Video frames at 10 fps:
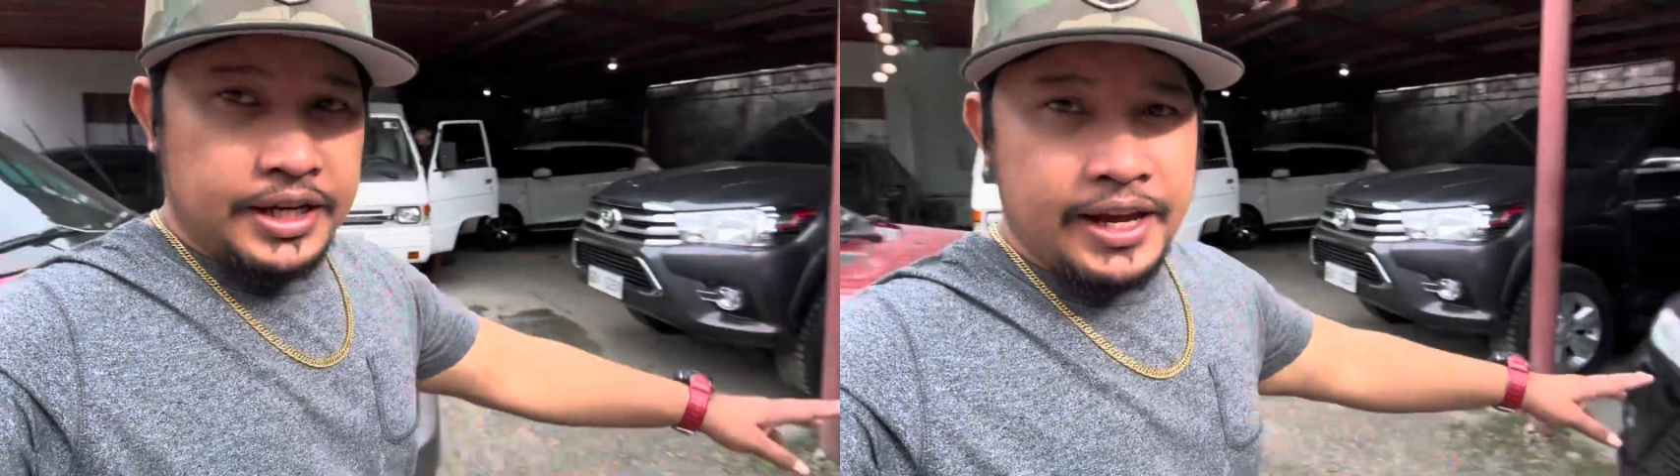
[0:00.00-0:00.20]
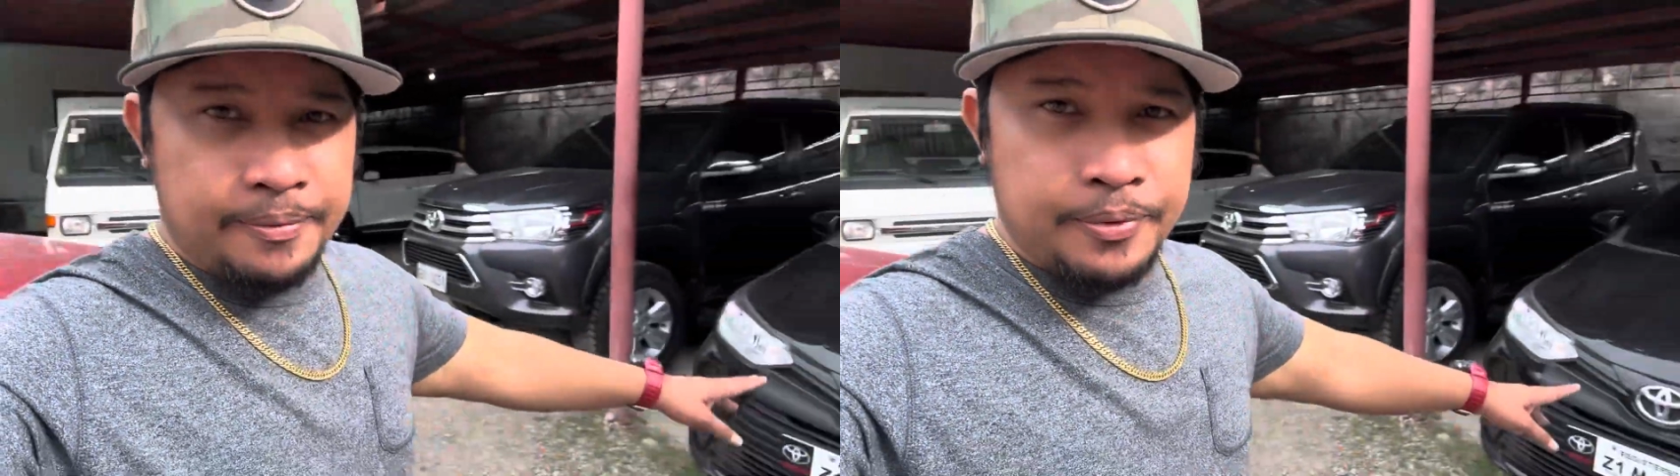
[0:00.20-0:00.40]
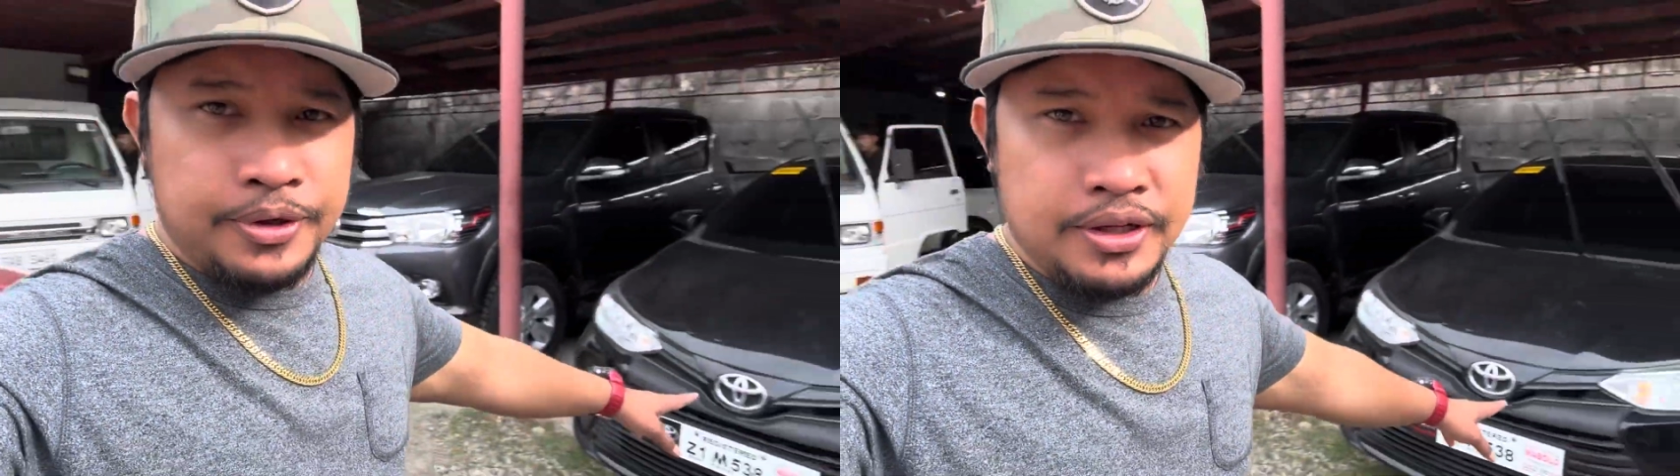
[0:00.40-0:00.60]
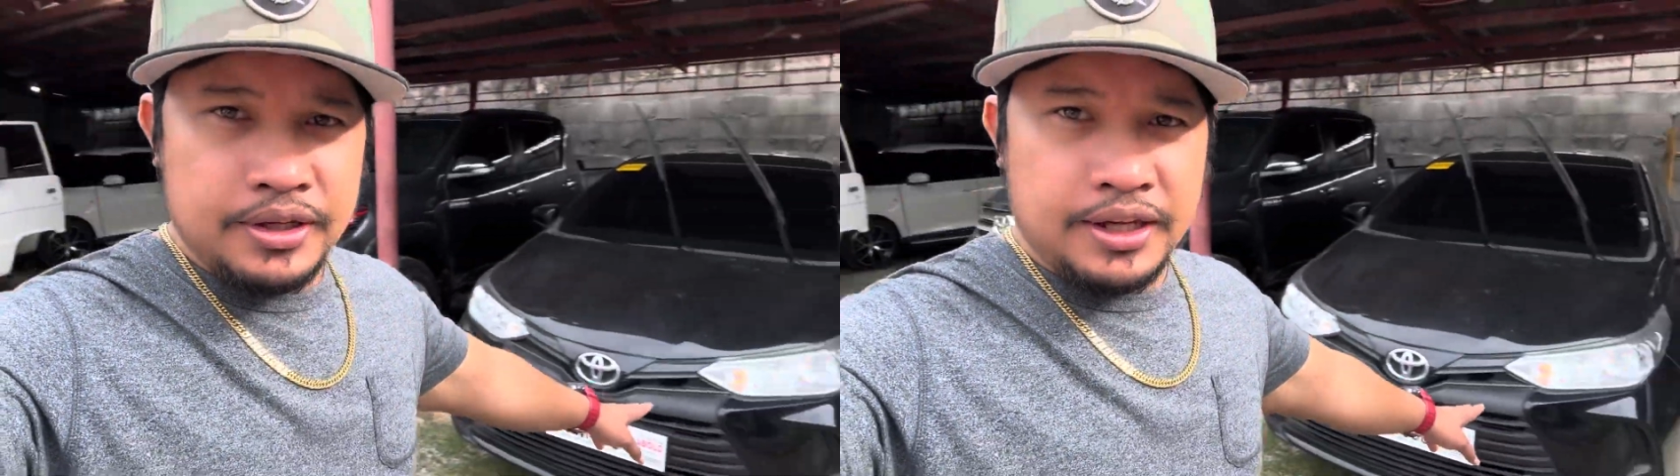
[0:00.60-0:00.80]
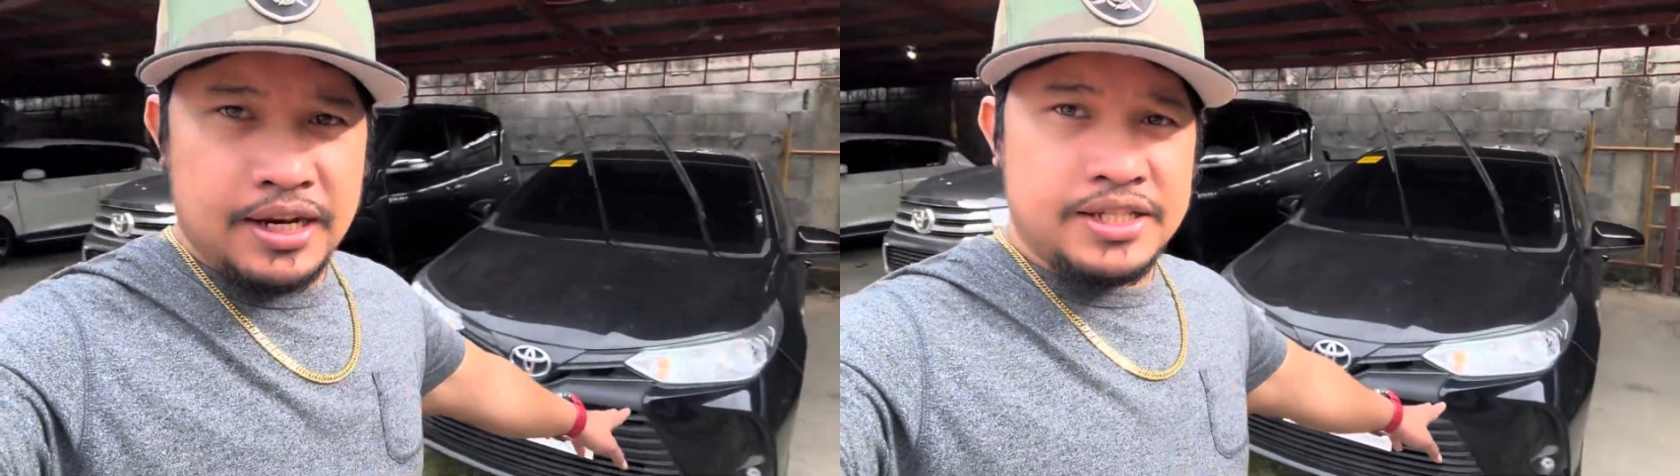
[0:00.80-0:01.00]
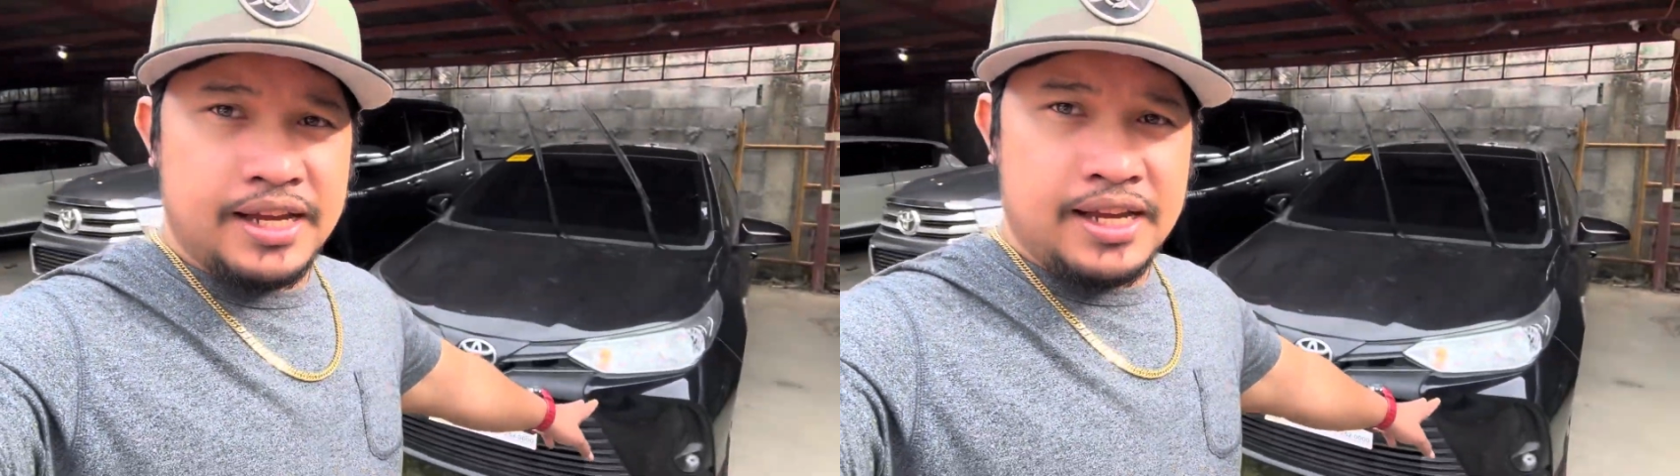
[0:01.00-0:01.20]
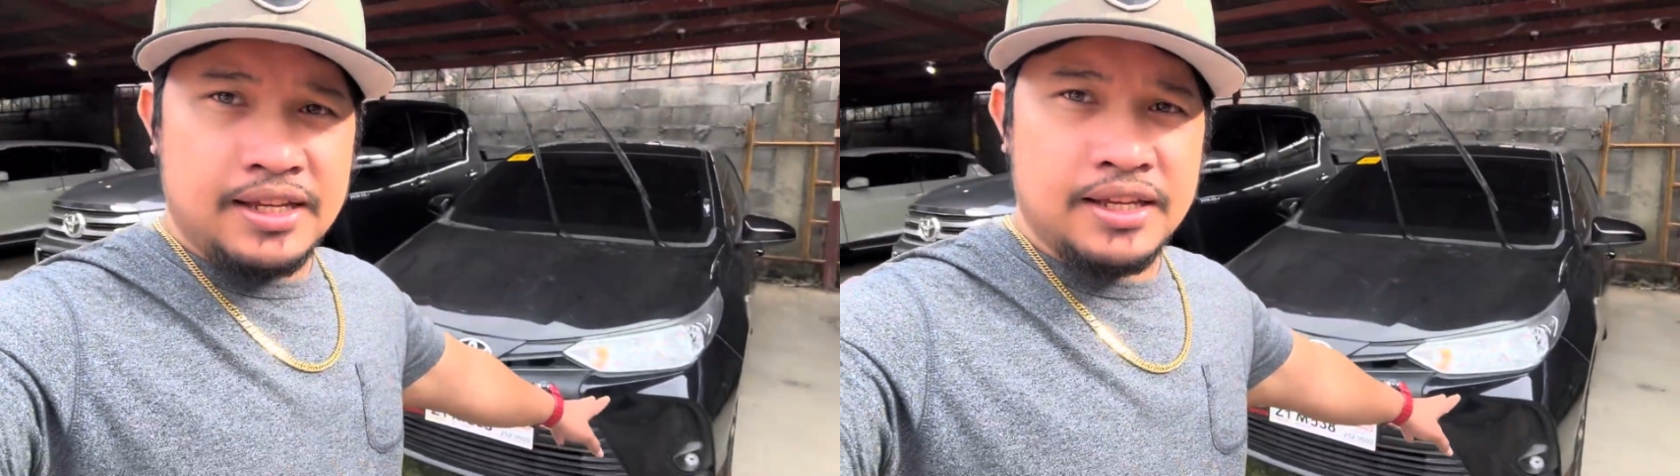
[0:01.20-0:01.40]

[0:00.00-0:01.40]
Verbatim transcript: gihapon kini siya